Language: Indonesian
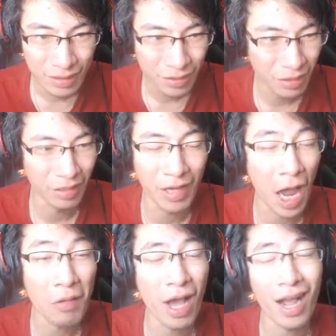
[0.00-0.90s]
Ini udah udah,
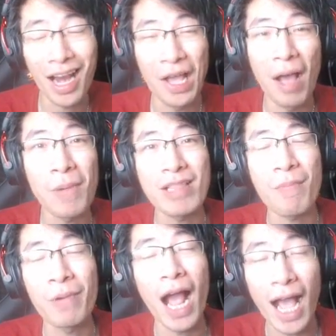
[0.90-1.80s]
udah ngeliat apa
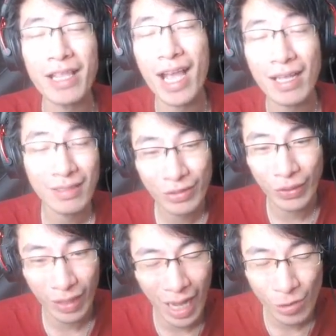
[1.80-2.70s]
nyebrang aja.
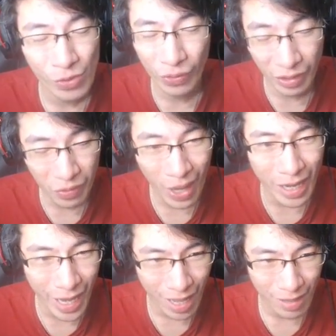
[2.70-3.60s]
Nggak nungguin gua
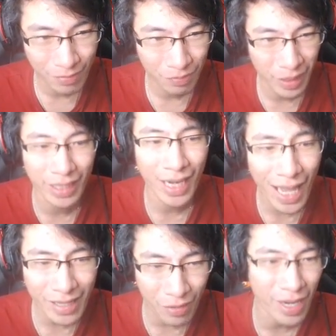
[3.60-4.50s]
dia biarin
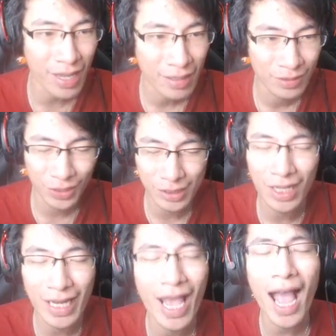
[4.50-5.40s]
aja udah
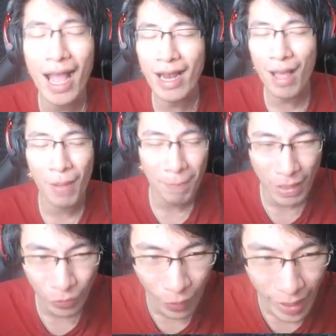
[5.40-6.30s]
suka-suka dia lah
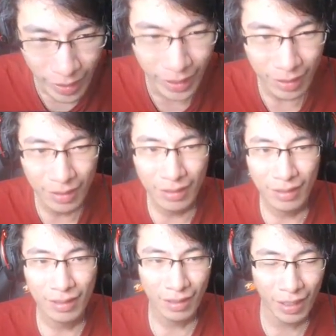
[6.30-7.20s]
bapak tua ini
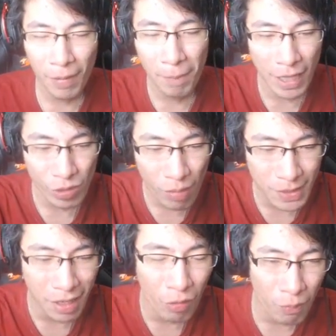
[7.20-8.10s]
ini bapak tua
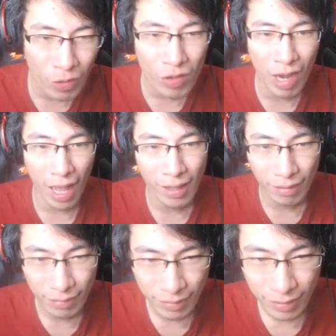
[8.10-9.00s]
bisa gue bunuh nggak
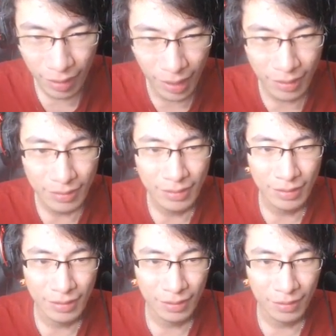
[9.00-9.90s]
Hah?
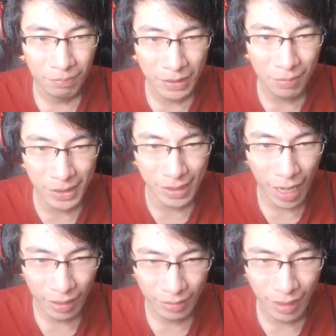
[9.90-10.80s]
pasti bisa
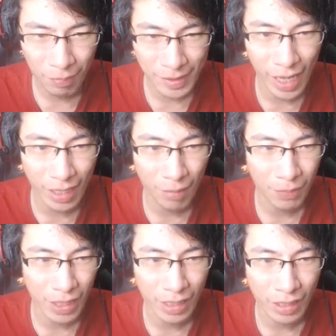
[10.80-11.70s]
ntar pasti ada
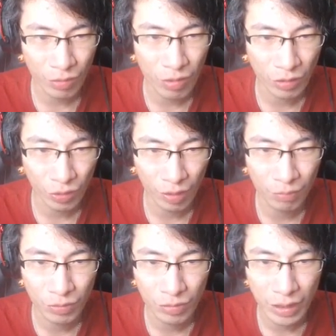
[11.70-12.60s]
pilihannya gue untuk
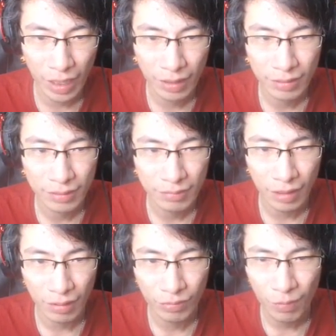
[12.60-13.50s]
ngebunuh dia
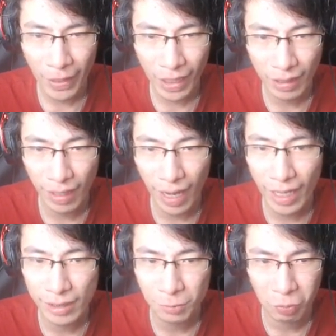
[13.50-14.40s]
ntar gue pengen
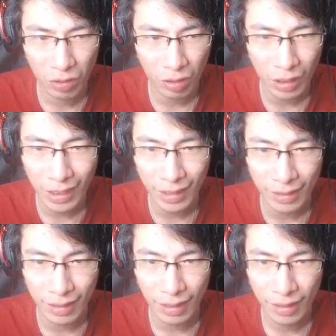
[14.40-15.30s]
nge-explore
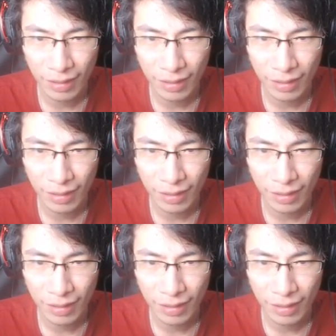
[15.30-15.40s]
dikit deh